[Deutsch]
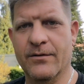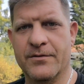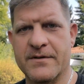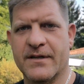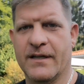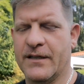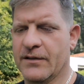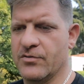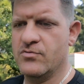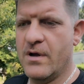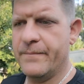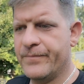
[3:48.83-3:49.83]
unserer
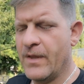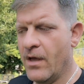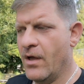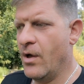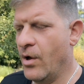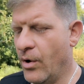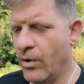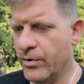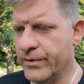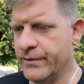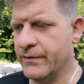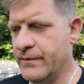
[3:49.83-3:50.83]
Natur.
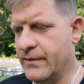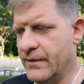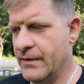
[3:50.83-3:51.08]
Und